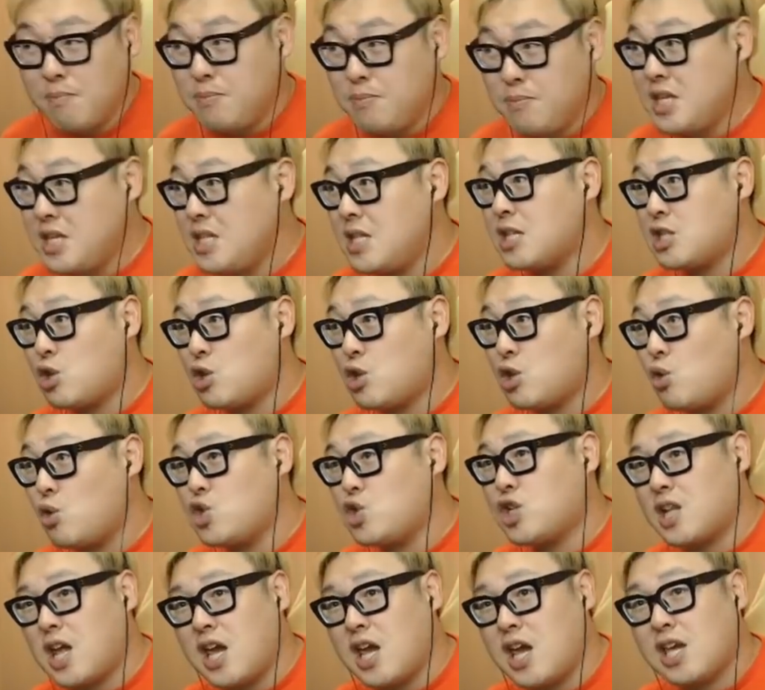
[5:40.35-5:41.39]
みんなそう
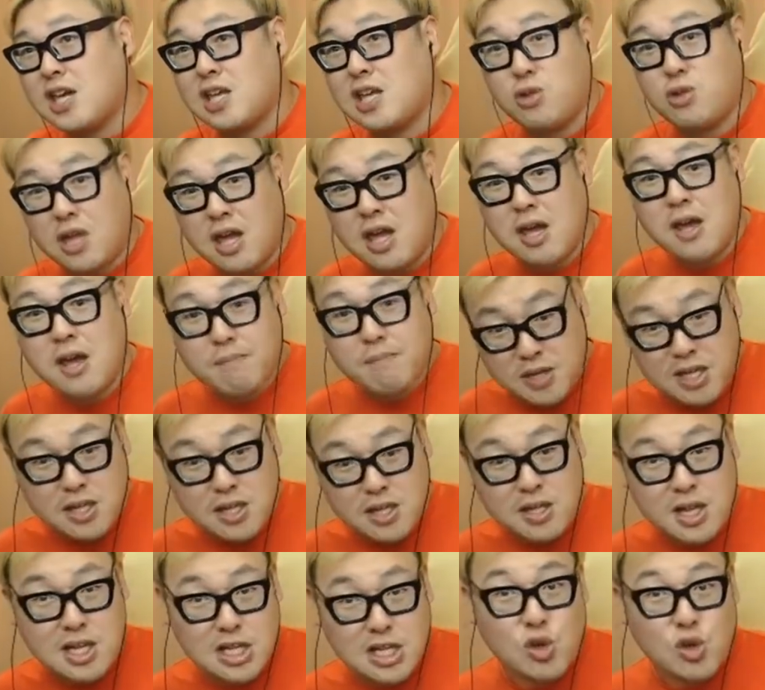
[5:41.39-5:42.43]
じゃないけどね、み
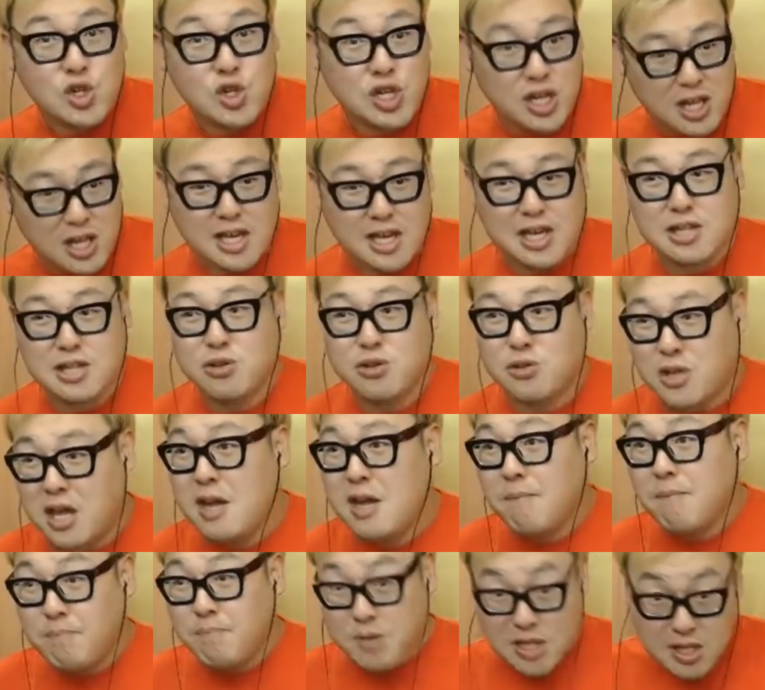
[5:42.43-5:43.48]
んなそうじゃないけどね、
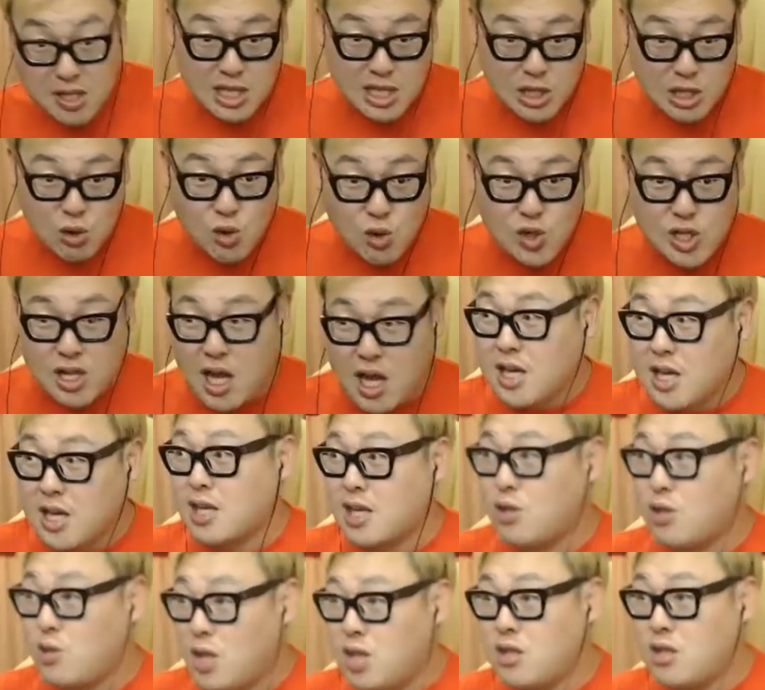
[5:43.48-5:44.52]
みんなそうじゃない
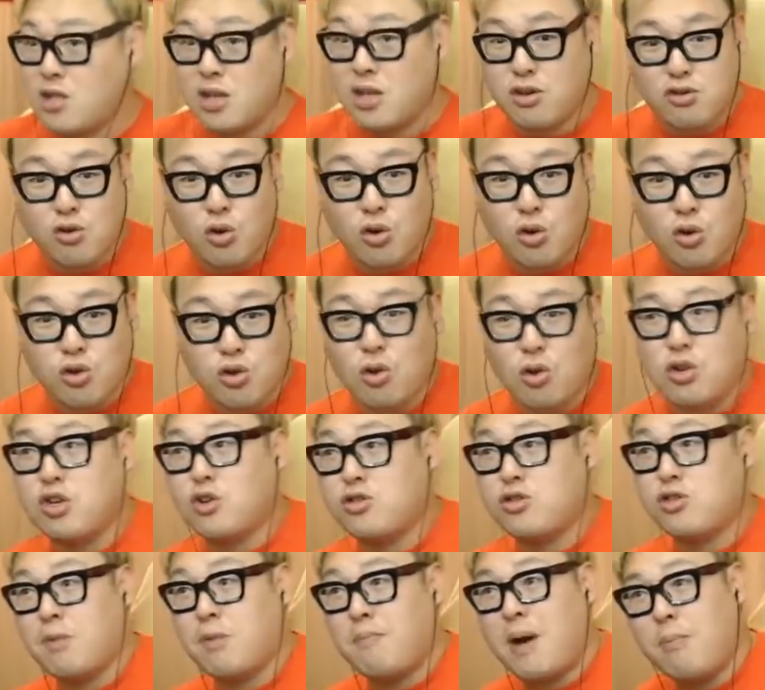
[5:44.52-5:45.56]
けどねっていうことに
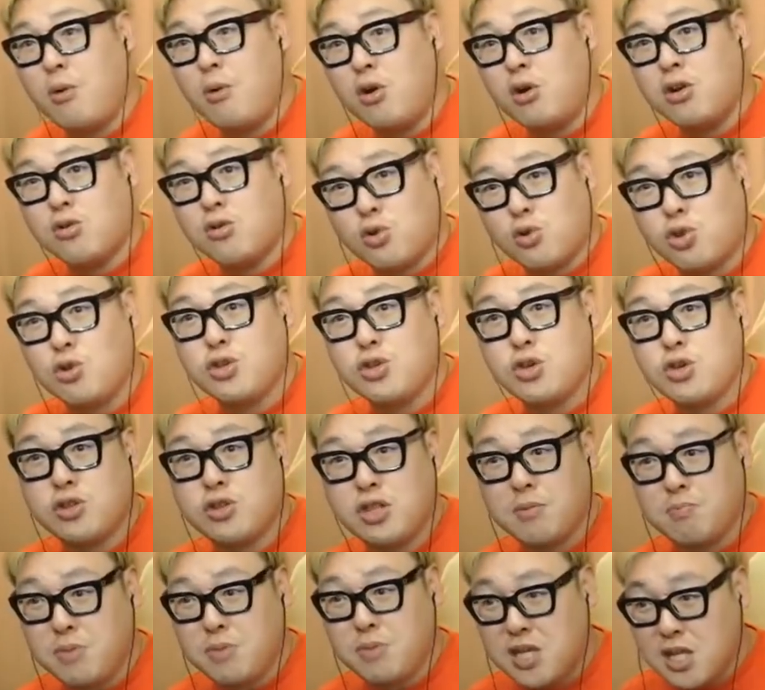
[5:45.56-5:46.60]
よって、守ることによっ
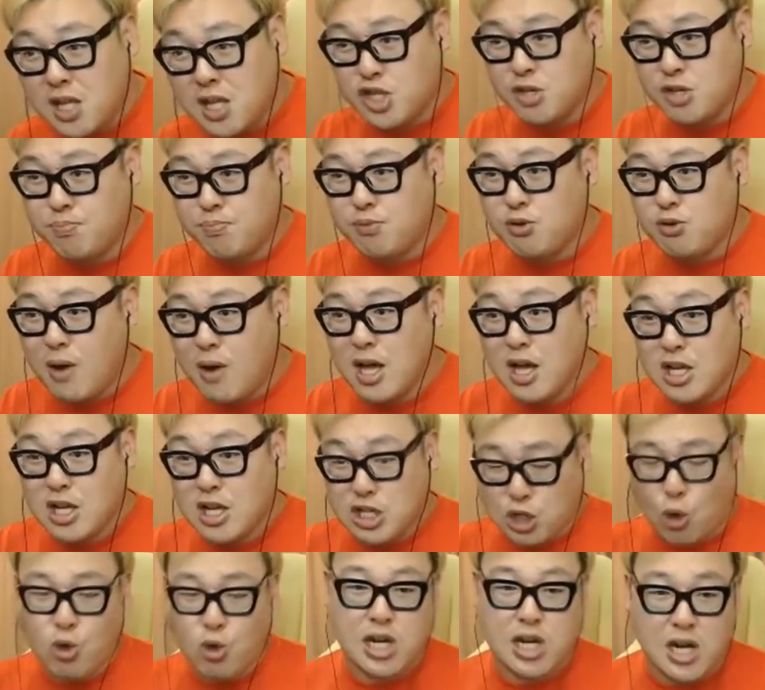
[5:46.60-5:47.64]
て、みんな自分は
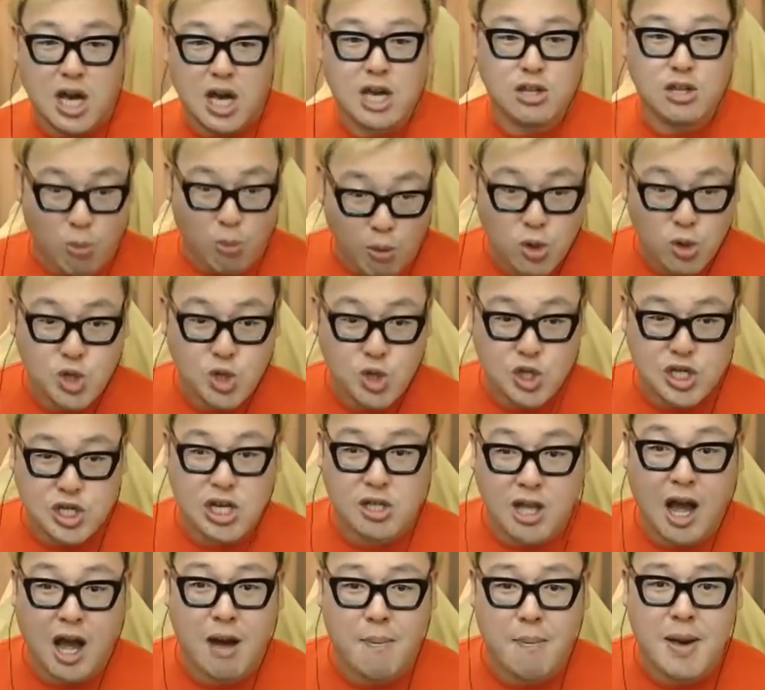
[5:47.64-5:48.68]
そうじゃないと思っ
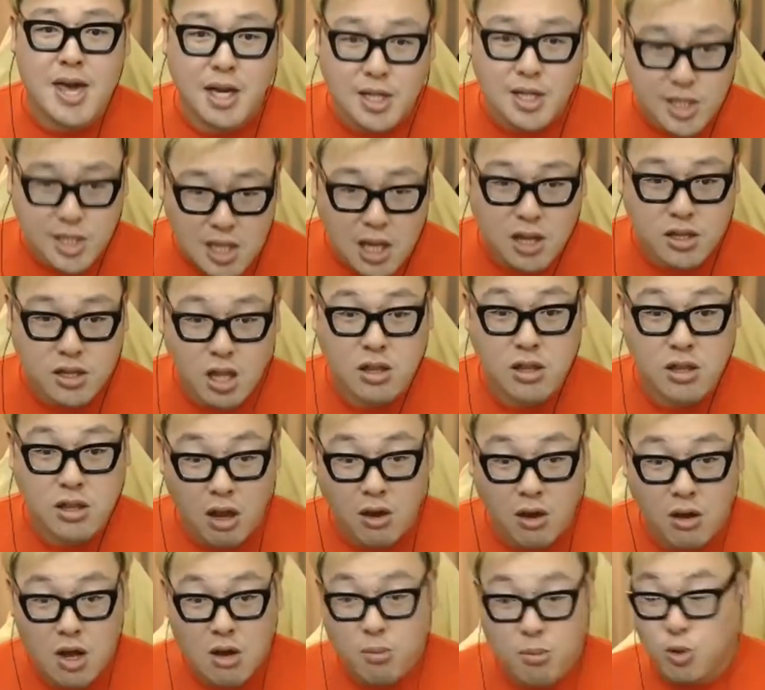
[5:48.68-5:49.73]
ちゃって甘やかされてんだ
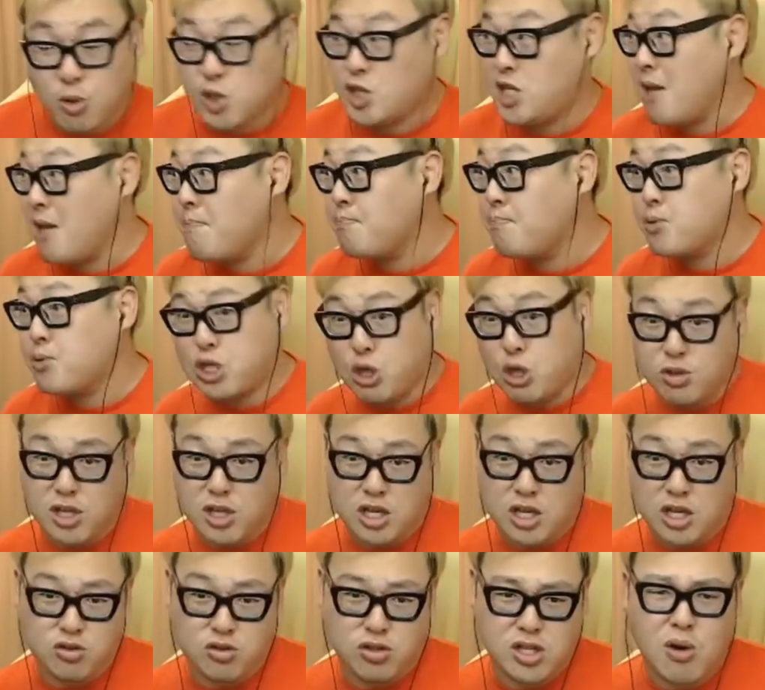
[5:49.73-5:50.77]
よ。もう全部そうっ
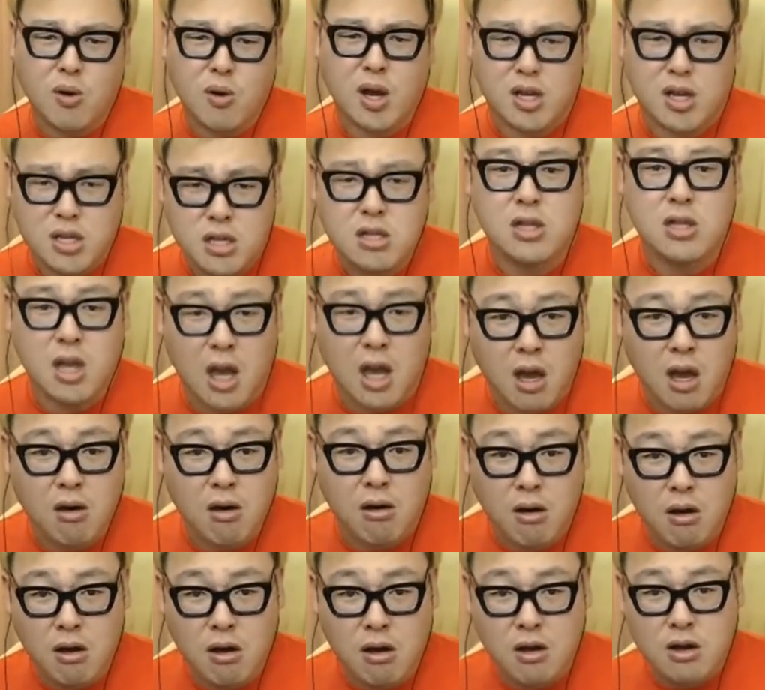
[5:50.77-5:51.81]
て言った方がいいんだ
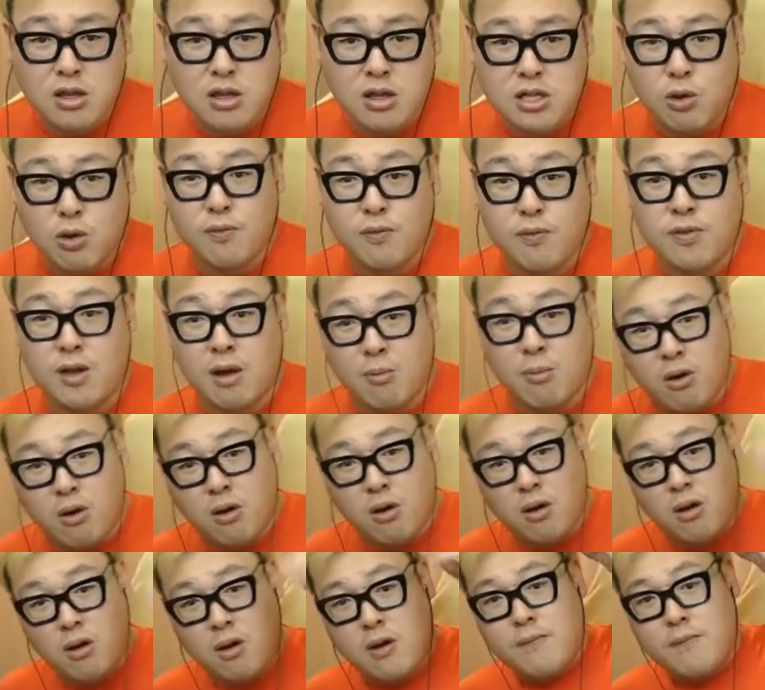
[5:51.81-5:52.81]
よ。そんなもん。